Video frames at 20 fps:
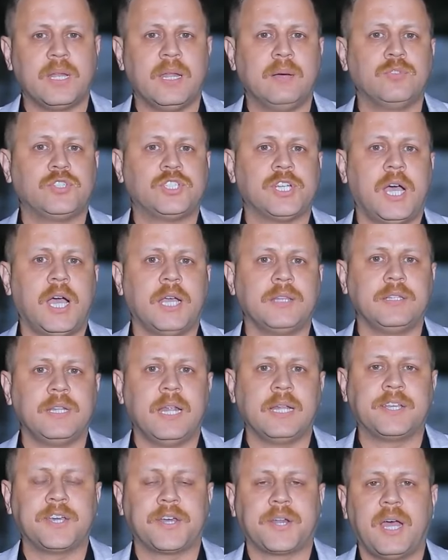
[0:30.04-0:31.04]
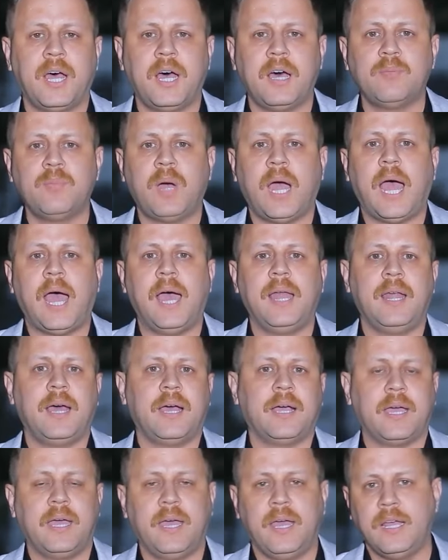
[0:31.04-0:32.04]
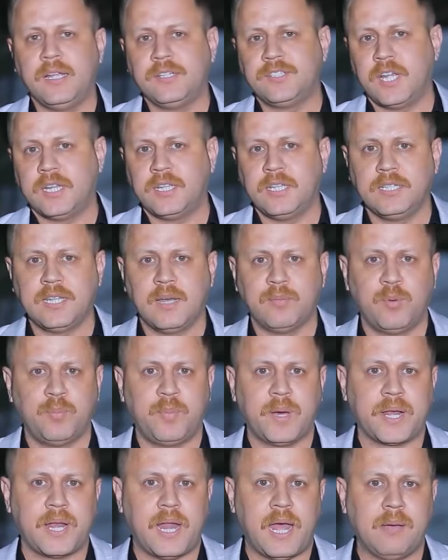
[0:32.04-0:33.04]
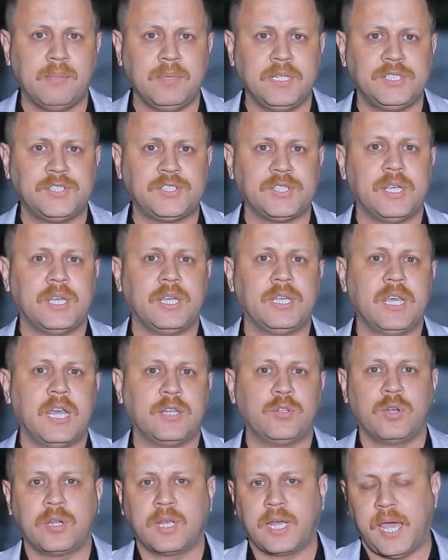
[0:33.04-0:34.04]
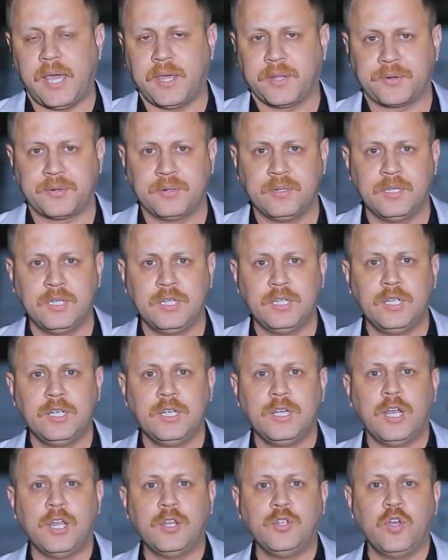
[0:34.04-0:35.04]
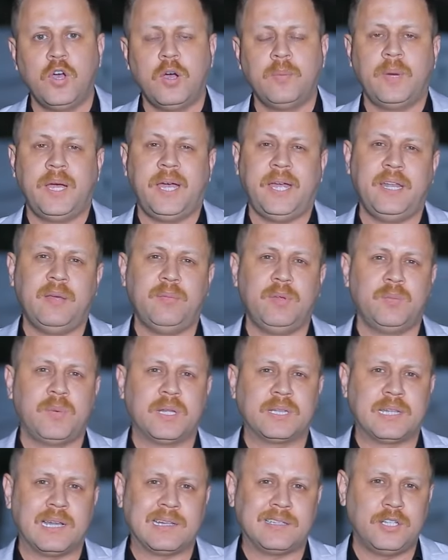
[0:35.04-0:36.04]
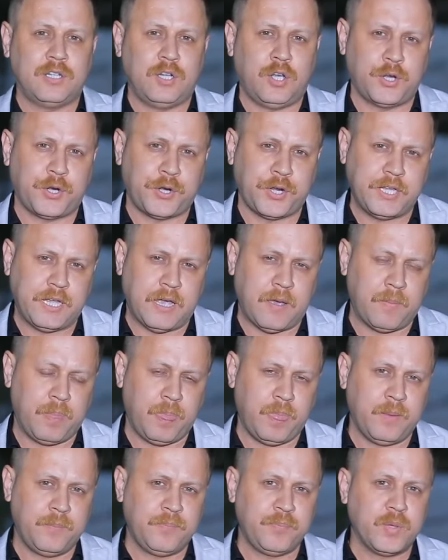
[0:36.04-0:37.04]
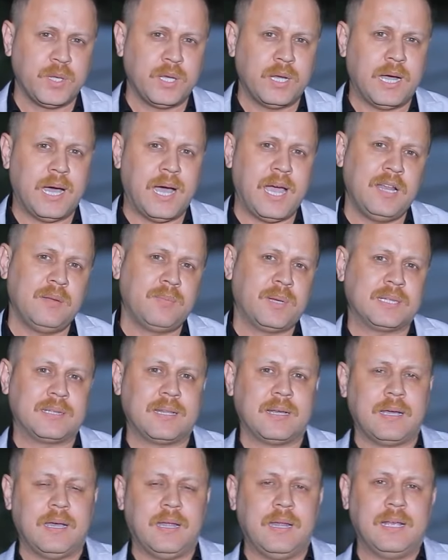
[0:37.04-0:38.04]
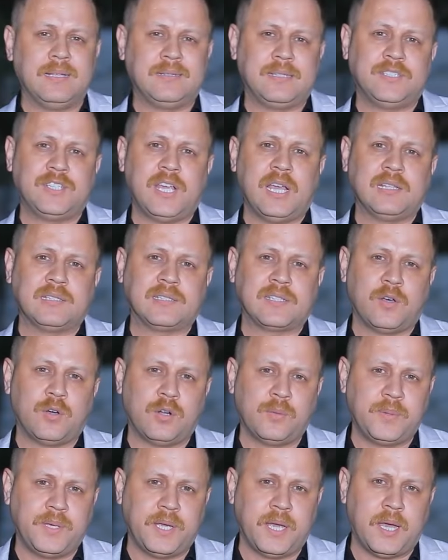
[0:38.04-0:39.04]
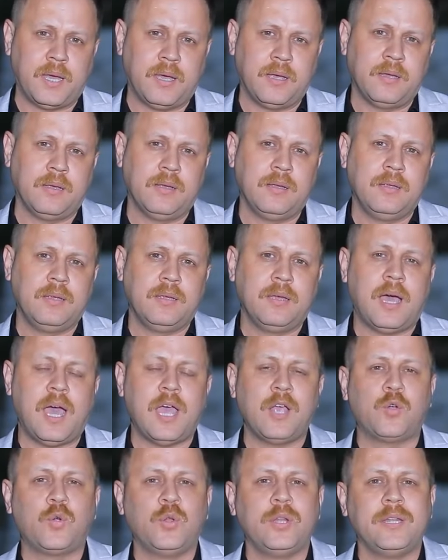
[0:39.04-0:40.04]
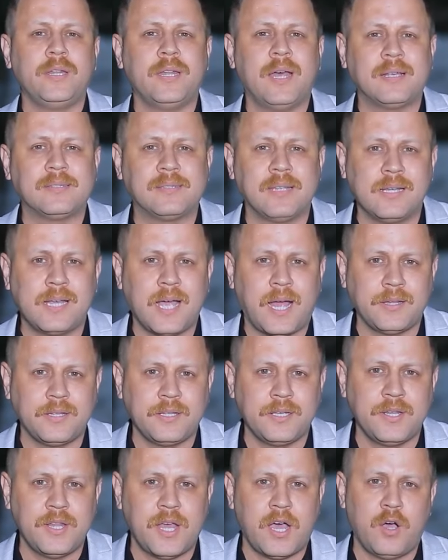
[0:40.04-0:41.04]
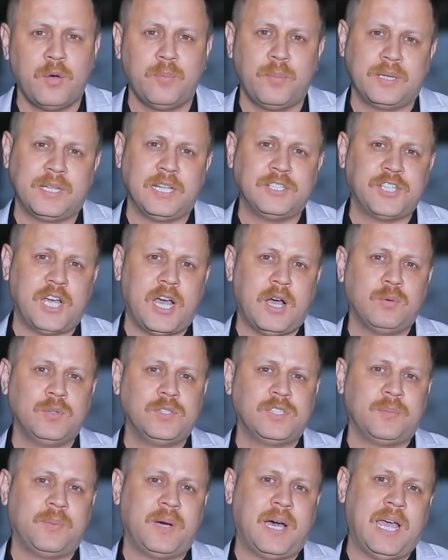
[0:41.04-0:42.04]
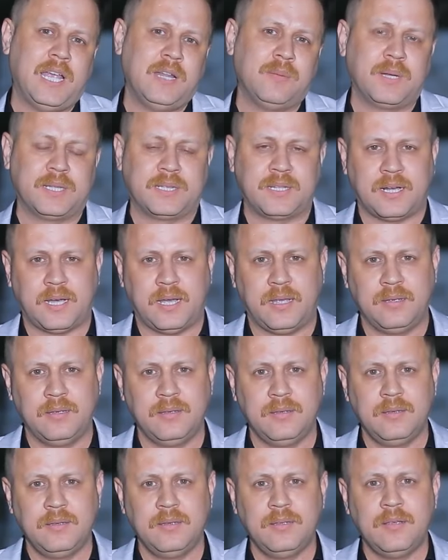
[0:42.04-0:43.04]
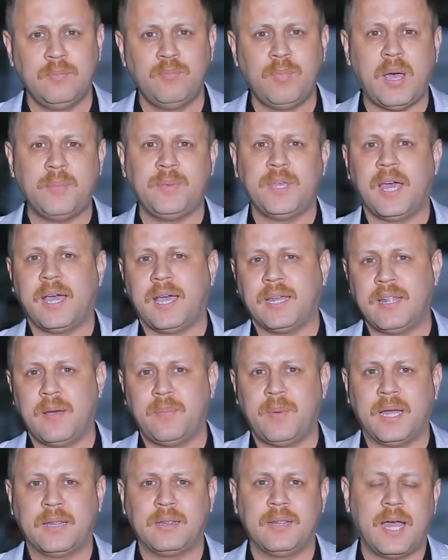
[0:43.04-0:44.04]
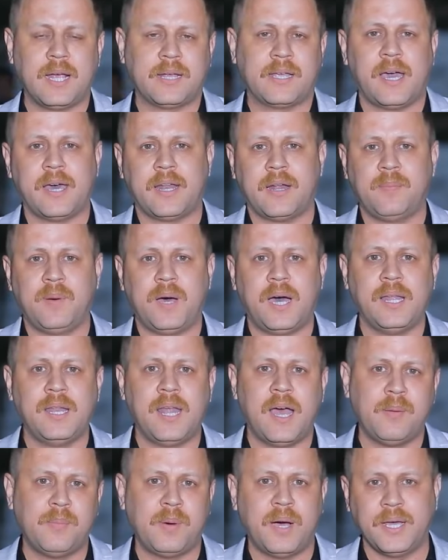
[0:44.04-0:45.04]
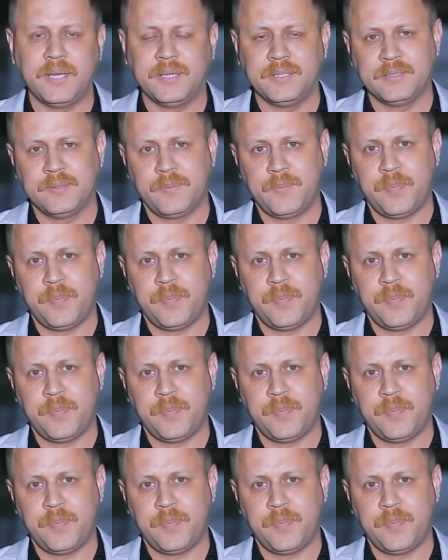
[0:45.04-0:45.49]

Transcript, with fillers: الله مشاهدينا الكرام حلقة جديدة من برنامج يد الخير اليوم احنا من منطقة الحرية هاي المنطقة اللي هسه جاي نصور بيها هاي كل الناس اللي قاعدين هنا هم تجاوز بهاي المنطقة ما بيها خدمات لا كهرباء لا ماي